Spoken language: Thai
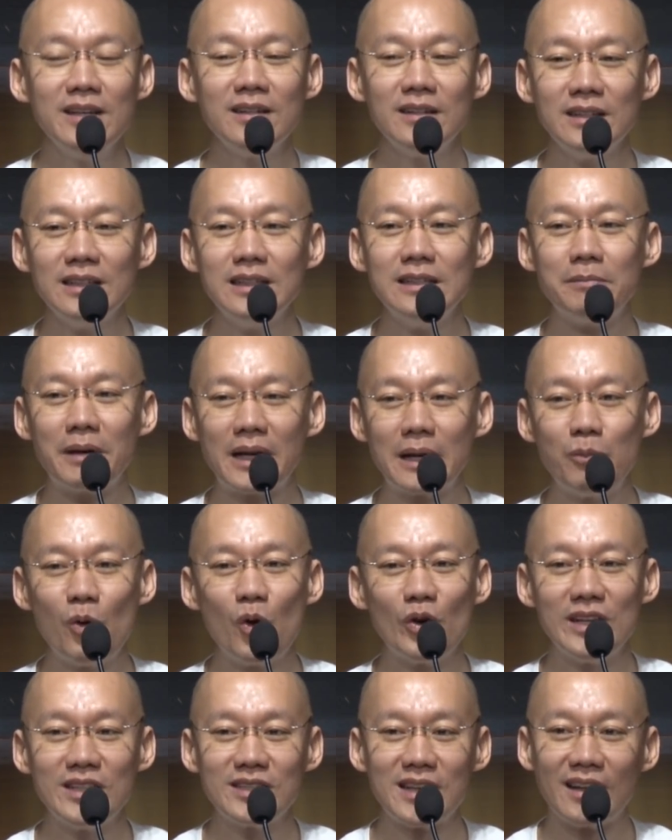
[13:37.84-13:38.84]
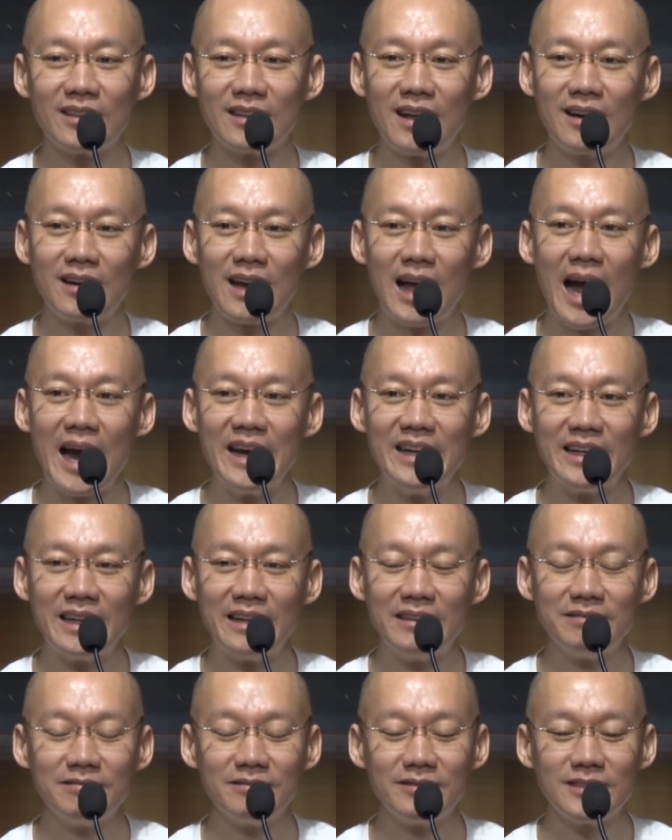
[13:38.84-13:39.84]
นี่คือพระโพธิสัตว์ทั้งหลายเนี่
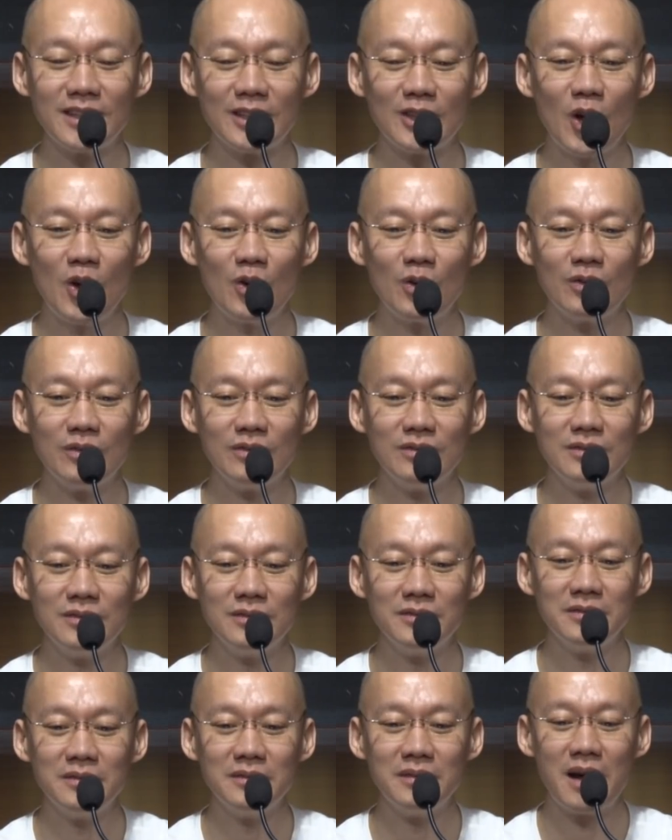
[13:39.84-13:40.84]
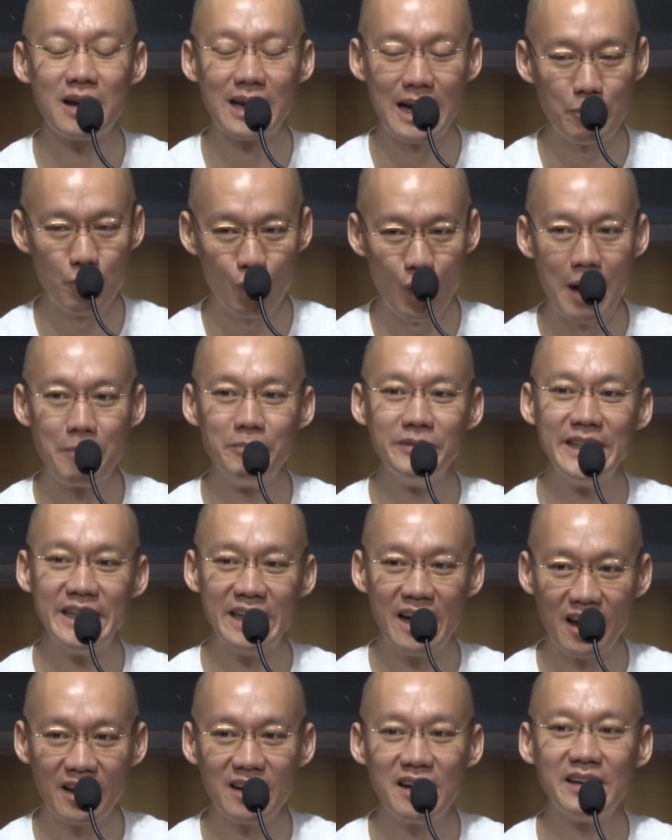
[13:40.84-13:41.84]
ยจะต้องรับความจ
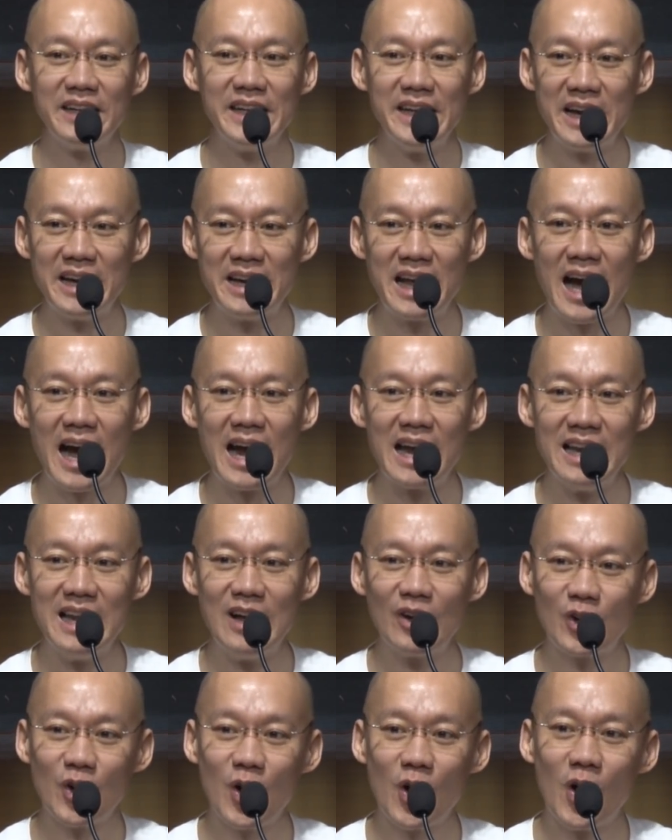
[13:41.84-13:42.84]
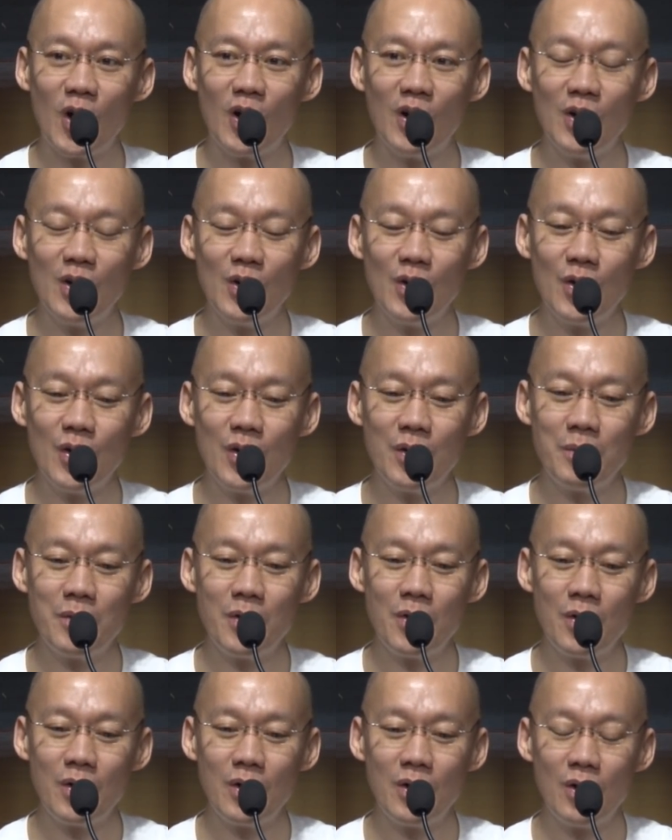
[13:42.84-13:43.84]
ริงเรื่องนี้ให้ได้แล้วก็
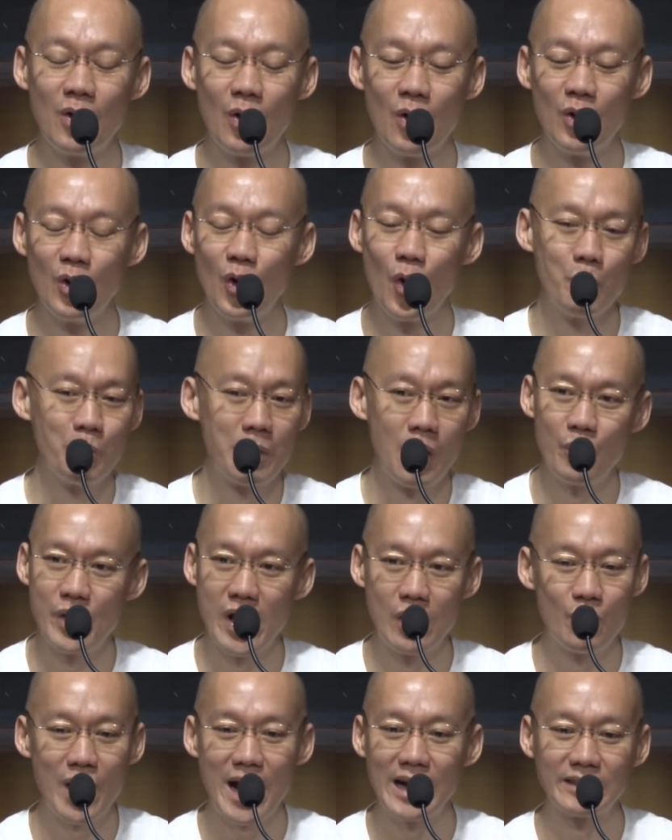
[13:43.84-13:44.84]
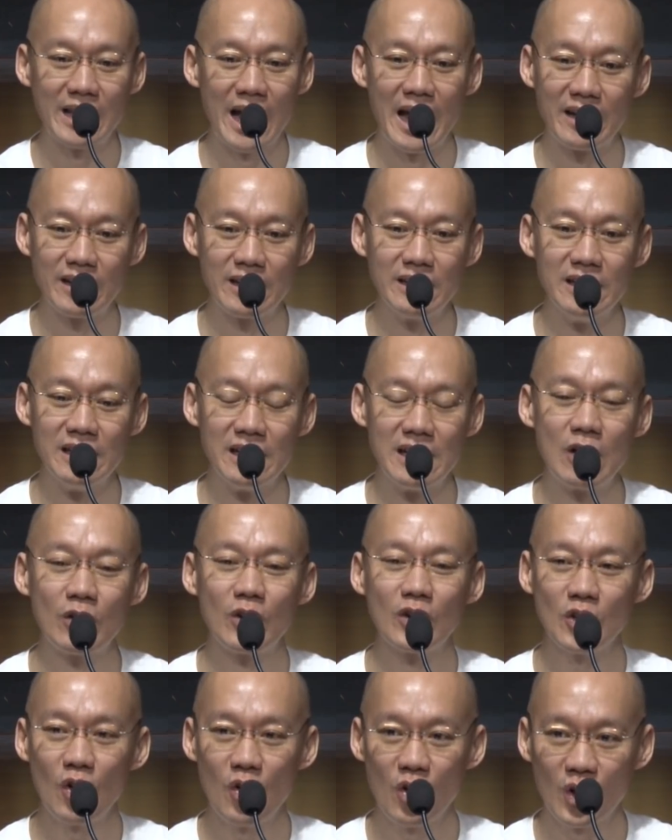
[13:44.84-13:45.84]
ลงมาเวียนว่ายตายเกิด แล้
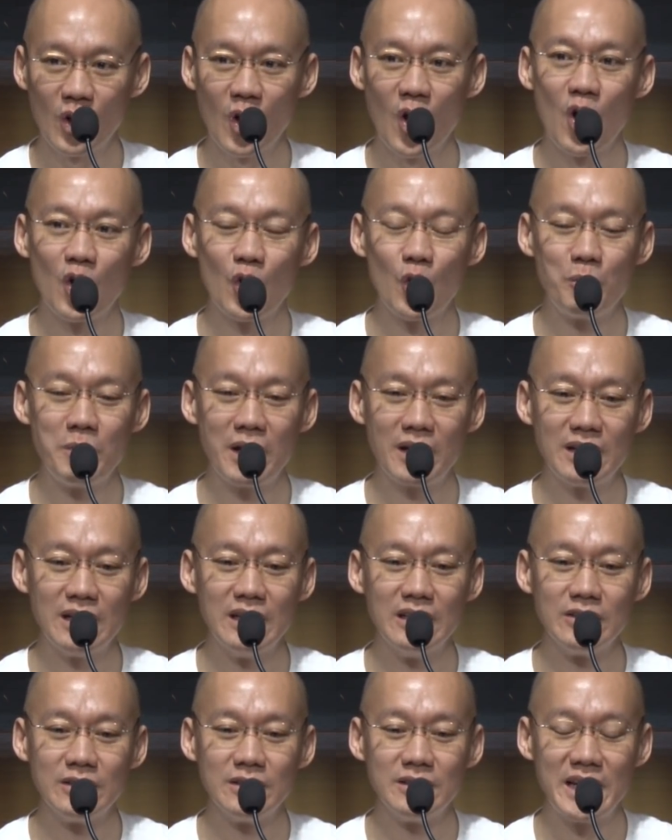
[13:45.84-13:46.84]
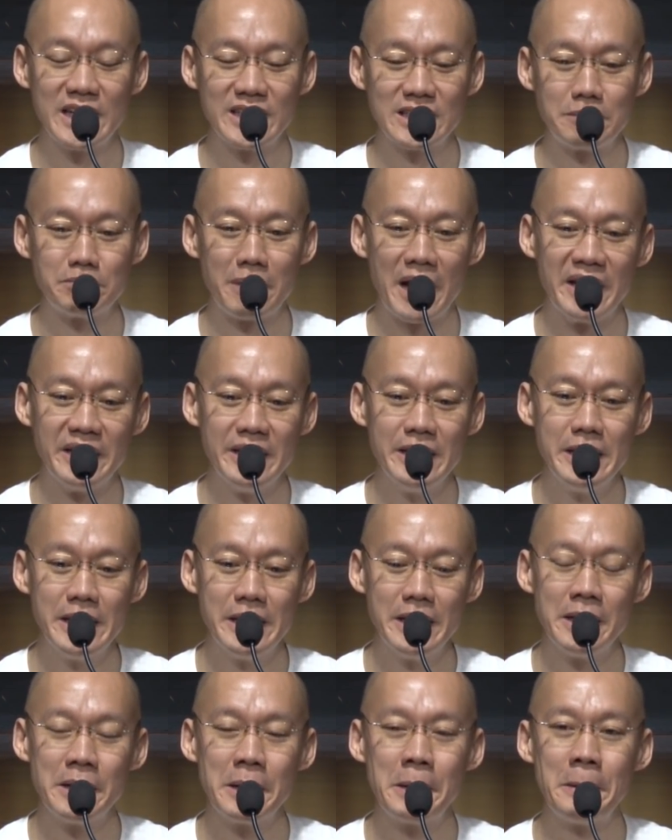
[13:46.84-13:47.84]
วก็ต้องรอลงมาเกิดในสมัย
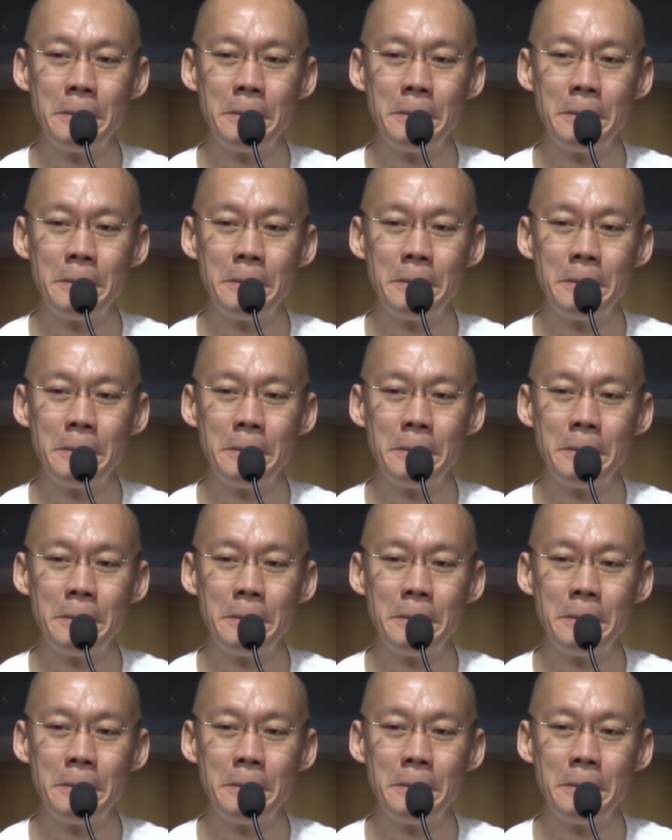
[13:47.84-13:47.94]
ที่